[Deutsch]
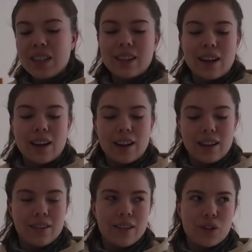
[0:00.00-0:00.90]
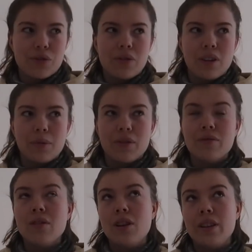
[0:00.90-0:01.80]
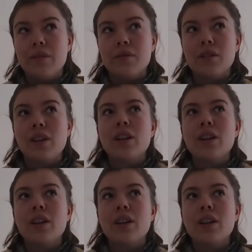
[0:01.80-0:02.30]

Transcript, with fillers: Danach, also in der Stunde, habe ich eine Vorlesung.